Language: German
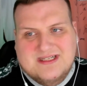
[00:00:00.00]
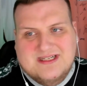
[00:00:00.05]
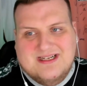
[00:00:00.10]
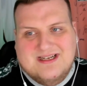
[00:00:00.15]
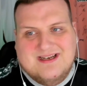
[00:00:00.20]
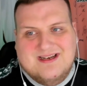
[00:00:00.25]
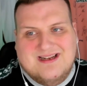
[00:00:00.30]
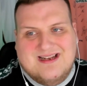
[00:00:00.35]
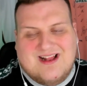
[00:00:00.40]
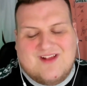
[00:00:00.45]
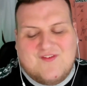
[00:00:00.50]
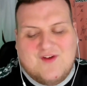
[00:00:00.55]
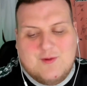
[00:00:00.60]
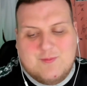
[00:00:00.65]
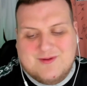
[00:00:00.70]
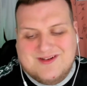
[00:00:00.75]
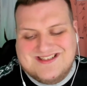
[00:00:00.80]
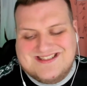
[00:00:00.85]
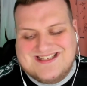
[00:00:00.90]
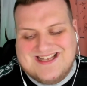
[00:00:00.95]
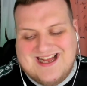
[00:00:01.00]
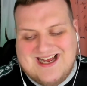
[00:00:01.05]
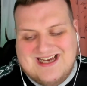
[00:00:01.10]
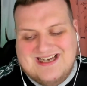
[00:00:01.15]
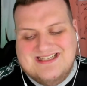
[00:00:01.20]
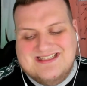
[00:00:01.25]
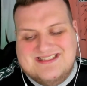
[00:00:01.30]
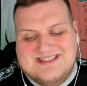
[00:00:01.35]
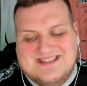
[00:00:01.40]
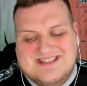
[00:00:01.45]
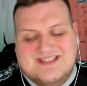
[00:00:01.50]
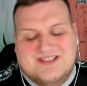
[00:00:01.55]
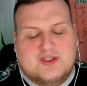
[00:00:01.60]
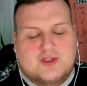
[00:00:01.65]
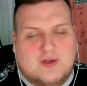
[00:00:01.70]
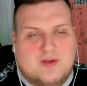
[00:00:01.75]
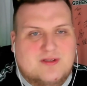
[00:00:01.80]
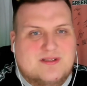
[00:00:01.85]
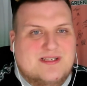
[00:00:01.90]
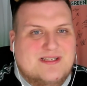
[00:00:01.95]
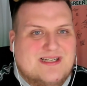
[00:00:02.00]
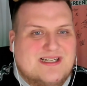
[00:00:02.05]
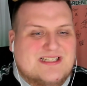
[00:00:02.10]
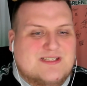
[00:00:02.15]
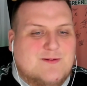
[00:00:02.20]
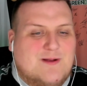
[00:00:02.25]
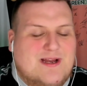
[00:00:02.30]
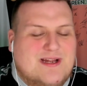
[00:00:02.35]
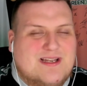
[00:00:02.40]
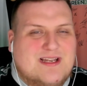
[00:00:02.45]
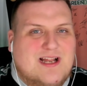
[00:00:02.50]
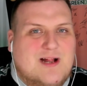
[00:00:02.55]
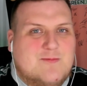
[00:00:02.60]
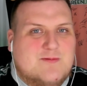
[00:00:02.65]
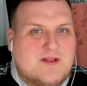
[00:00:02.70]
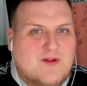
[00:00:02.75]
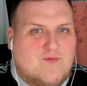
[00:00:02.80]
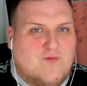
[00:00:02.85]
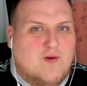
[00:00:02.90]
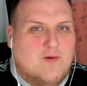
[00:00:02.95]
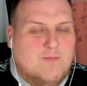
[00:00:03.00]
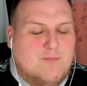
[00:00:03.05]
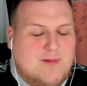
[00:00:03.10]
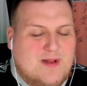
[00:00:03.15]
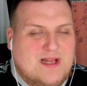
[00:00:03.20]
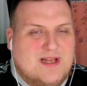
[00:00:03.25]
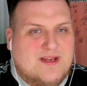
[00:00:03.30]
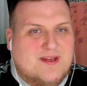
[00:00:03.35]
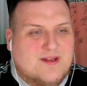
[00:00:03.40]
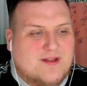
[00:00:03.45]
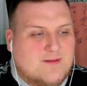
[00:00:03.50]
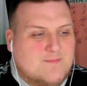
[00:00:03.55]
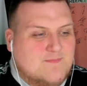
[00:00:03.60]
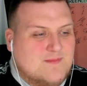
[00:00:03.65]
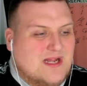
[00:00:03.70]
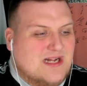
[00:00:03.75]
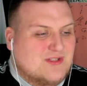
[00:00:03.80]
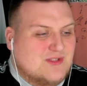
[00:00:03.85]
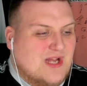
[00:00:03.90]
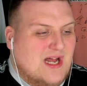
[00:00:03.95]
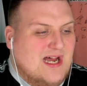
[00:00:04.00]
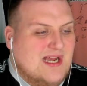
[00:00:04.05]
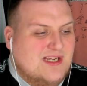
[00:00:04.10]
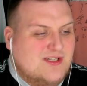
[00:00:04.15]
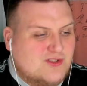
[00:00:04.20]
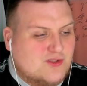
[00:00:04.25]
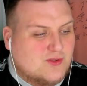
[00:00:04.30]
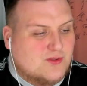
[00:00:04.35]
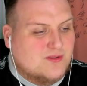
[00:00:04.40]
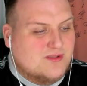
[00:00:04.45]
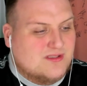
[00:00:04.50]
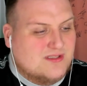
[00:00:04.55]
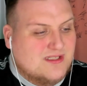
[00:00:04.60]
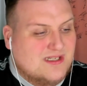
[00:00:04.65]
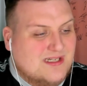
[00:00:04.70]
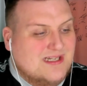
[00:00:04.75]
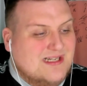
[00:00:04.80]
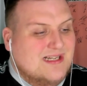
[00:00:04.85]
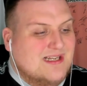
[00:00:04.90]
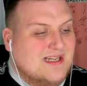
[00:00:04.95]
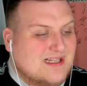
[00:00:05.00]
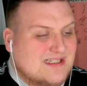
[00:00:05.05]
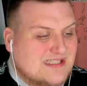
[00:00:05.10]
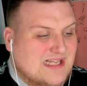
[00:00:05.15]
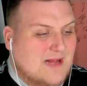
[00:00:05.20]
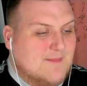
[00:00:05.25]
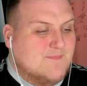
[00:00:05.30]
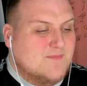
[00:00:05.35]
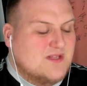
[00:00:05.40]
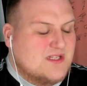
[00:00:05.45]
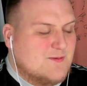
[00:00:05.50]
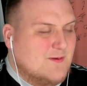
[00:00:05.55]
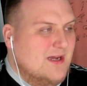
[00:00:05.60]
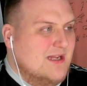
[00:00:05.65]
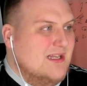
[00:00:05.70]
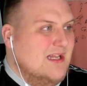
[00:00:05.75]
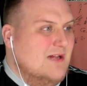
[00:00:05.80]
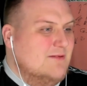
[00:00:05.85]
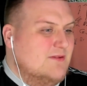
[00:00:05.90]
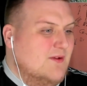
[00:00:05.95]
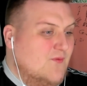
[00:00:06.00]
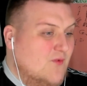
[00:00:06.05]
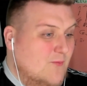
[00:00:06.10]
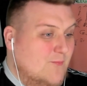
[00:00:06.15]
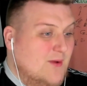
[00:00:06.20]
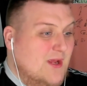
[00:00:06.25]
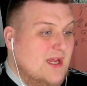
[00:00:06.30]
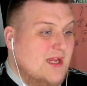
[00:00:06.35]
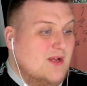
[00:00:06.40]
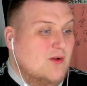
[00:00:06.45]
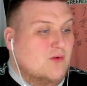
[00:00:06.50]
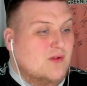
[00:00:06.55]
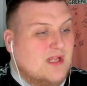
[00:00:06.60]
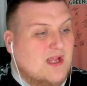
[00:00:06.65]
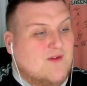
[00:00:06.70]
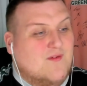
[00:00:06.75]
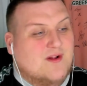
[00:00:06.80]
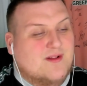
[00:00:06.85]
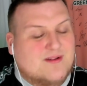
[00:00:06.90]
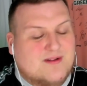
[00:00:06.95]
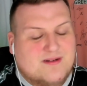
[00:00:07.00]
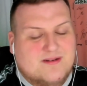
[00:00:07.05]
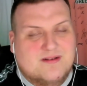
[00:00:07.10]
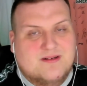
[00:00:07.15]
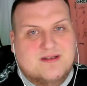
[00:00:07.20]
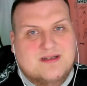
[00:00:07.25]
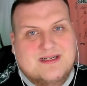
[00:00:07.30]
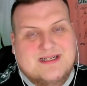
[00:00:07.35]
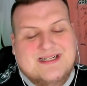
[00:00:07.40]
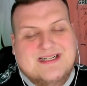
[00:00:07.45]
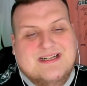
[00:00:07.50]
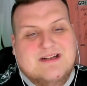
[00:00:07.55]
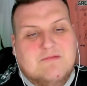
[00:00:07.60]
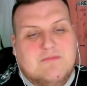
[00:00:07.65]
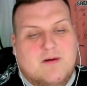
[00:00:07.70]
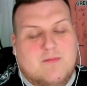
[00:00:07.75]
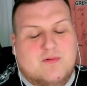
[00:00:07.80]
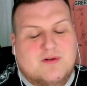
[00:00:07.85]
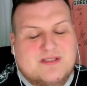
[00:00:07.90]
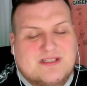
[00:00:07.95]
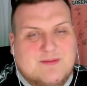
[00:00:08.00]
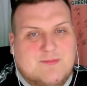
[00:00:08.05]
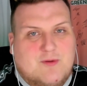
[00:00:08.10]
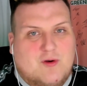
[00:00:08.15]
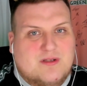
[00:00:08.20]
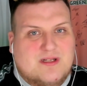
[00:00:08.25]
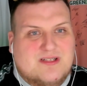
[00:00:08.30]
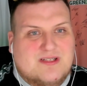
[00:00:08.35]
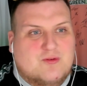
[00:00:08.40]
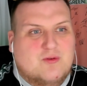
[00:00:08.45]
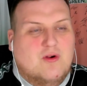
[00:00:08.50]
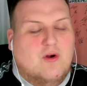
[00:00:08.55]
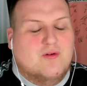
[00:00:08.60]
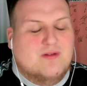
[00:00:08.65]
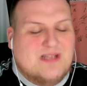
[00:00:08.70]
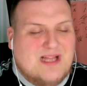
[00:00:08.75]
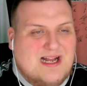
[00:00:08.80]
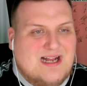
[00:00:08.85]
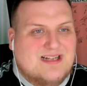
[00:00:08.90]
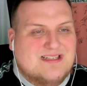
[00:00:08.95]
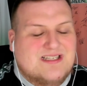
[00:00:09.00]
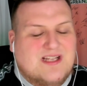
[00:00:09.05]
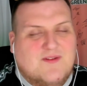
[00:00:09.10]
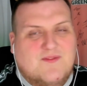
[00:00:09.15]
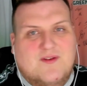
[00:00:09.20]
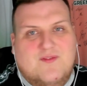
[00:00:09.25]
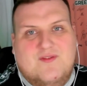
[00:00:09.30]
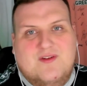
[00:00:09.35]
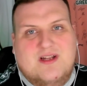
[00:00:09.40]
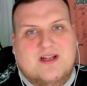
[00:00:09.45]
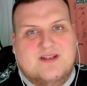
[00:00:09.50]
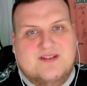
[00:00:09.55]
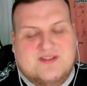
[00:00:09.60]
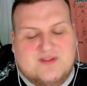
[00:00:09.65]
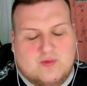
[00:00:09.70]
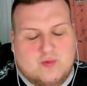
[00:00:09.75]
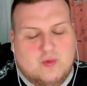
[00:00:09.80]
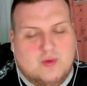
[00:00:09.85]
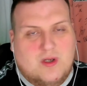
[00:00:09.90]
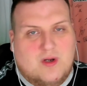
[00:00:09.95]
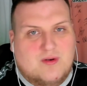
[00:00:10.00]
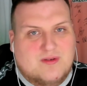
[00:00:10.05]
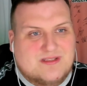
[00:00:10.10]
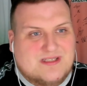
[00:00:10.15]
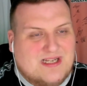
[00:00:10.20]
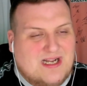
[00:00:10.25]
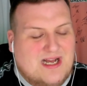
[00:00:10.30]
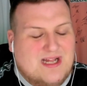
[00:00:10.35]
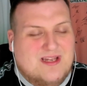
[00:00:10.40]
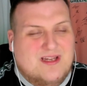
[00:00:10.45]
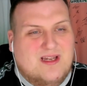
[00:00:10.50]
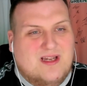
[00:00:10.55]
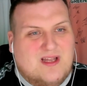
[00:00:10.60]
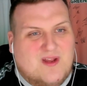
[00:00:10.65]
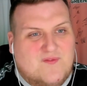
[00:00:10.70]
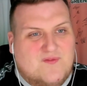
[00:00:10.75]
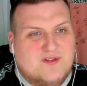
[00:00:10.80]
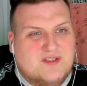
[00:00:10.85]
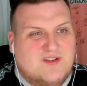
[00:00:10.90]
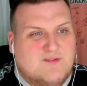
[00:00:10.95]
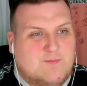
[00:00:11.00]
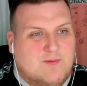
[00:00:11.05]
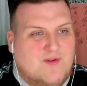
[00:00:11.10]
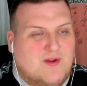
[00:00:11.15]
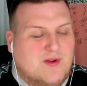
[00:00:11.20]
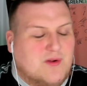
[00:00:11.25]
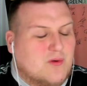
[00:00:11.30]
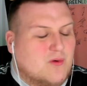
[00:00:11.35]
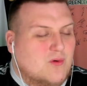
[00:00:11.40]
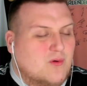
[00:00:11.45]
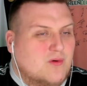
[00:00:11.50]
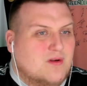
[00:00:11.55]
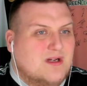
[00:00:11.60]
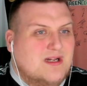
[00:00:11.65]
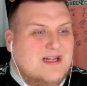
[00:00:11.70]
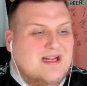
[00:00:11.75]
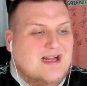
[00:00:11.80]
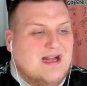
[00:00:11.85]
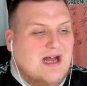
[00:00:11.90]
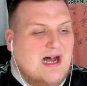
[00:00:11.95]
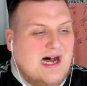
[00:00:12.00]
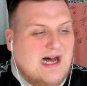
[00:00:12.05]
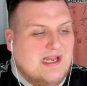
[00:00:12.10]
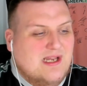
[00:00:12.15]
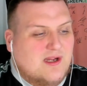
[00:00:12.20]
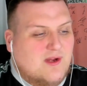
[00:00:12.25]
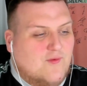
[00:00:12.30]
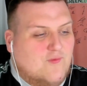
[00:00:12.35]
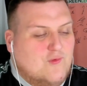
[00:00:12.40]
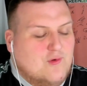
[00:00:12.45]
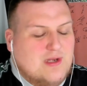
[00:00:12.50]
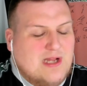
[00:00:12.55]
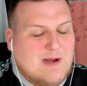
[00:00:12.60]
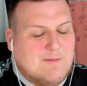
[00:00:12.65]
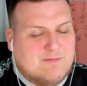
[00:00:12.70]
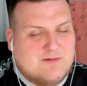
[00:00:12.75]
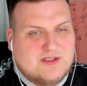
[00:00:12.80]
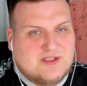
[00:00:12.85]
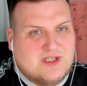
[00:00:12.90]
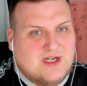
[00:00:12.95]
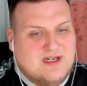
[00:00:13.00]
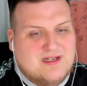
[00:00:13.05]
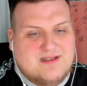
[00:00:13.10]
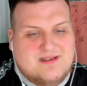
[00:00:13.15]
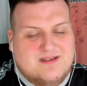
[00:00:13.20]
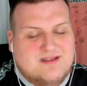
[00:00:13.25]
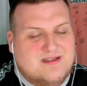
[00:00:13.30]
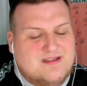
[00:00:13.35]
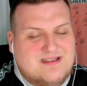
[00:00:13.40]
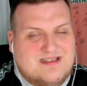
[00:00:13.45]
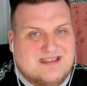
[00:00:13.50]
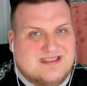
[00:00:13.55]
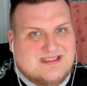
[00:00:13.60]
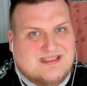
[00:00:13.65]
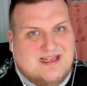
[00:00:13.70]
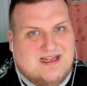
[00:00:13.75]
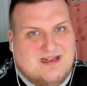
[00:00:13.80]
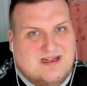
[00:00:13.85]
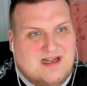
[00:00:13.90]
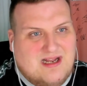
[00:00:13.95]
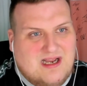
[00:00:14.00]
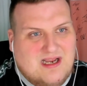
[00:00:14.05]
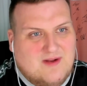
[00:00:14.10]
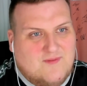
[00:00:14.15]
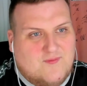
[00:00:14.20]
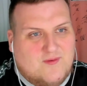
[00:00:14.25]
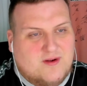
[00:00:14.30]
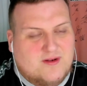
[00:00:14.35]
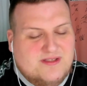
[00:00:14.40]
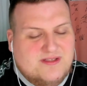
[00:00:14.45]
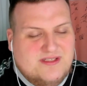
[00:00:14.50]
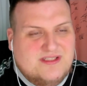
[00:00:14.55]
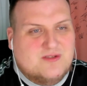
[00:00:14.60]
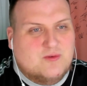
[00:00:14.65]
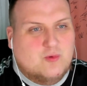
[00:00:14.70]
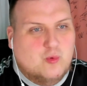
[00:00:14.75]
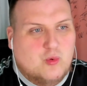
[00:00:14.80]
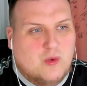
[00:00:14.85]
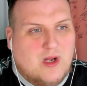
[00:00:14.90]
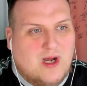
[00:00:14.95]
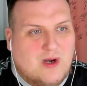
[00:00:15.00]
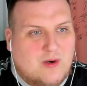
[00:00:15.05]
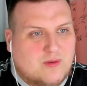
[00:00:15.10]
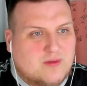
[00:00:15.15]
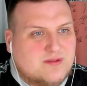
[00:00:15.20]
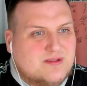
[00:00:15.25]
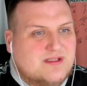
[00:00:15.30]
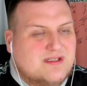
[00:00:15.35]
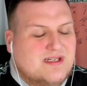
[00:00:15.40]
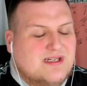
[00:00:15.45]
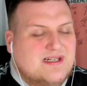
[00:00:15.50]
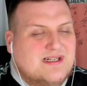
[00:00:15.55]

Äh, das war übrigens der einzige Schuss in der zweiten Halbzeit von Belgien. Also ein Schuss in der gesamten zweiten Halbzeit von Belgien und der war drinne. Man muss aber auch dazu, auch da sahen wir wieder nicht gut aus, gerade in der Defensivbewegung. Alle gefühlt abgeschaltet, das sah einfach nicht gut aus.